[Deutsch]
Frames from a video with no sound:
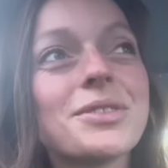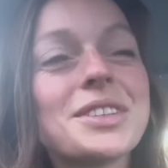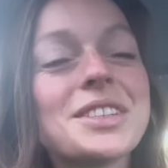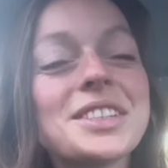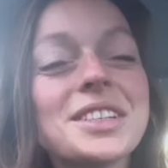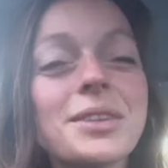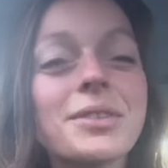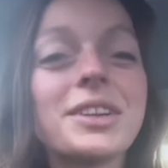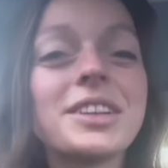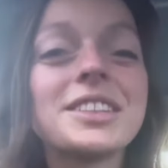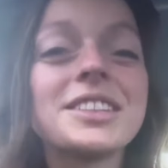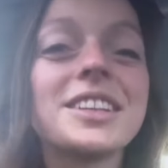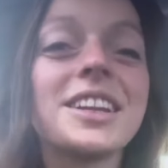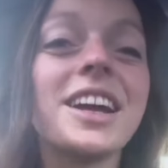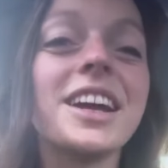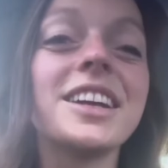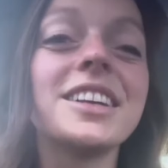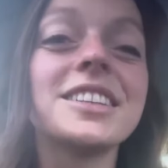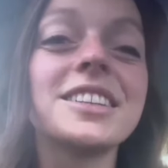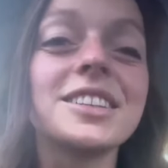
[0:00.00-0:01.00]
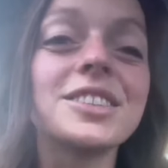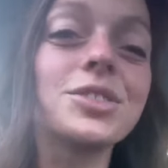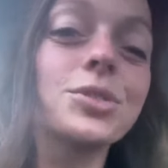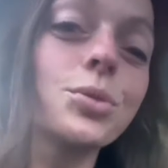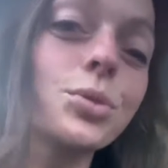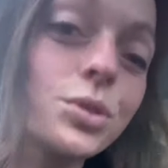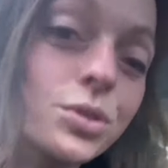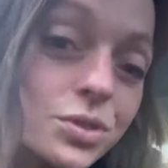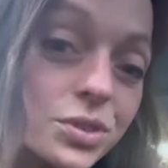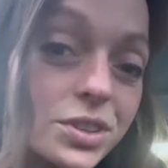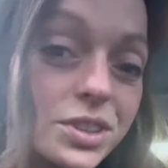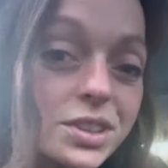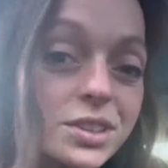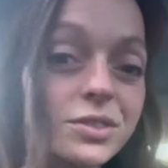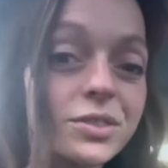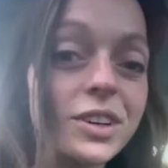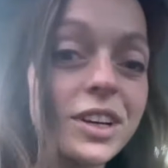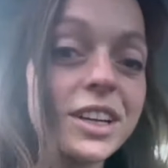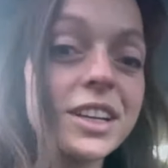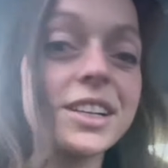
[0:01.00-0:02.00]
Was ich aber eigentlich ganz cool
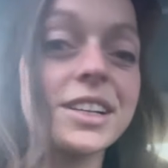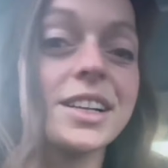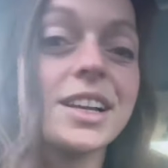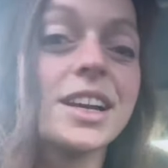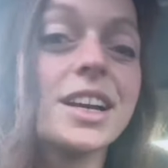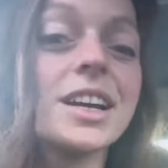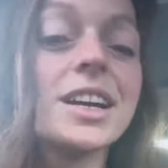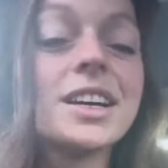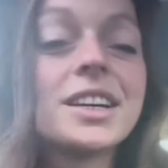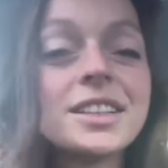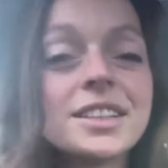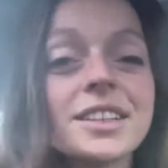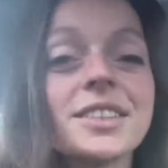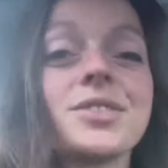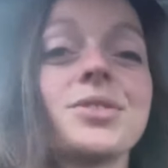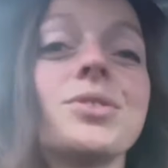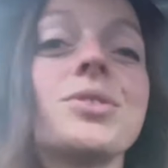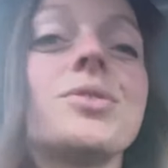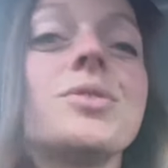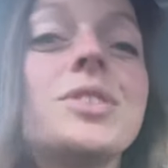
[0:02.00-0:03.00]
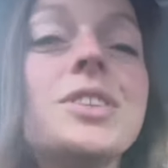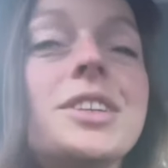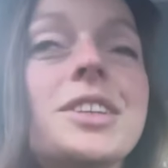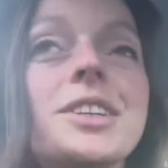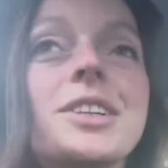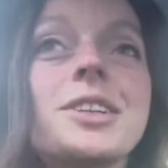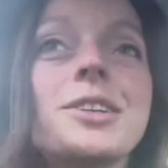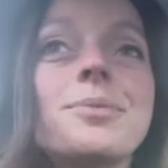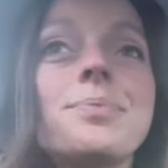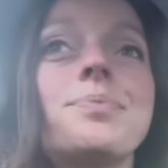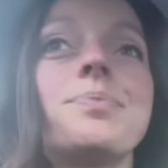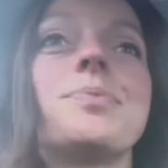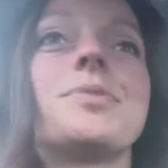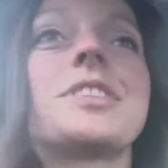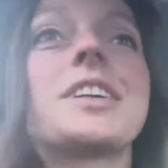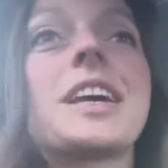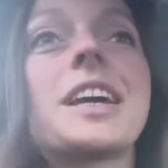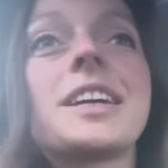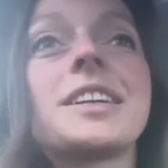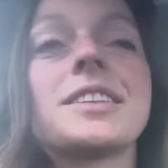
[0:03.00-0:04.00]
finde, weil das irgendwie ähm,
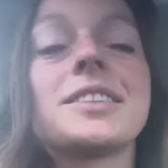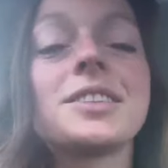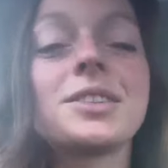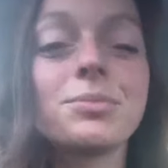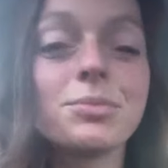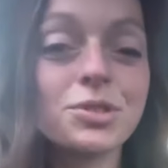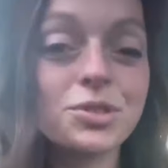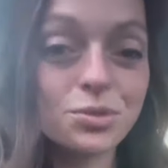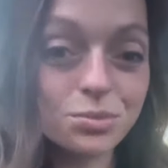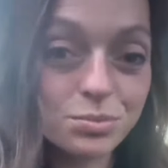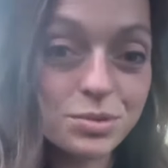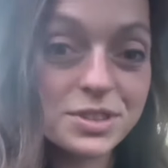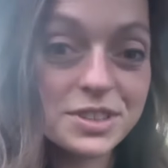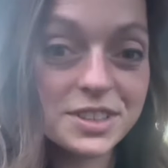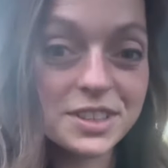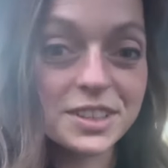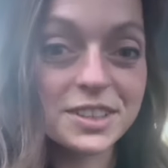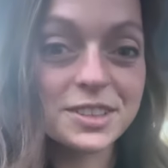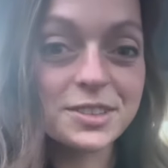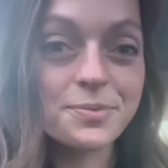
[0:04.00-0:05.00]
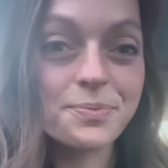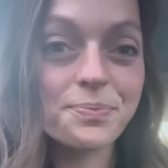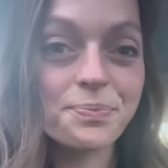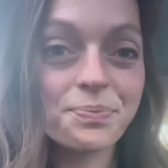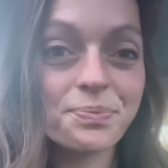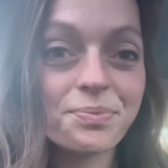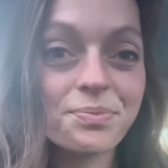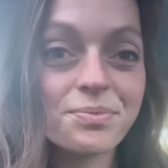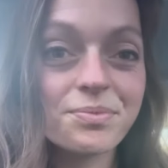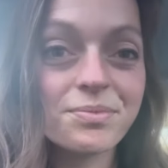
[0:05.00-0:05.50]
zeigt, dass ich mich so ein bisschen...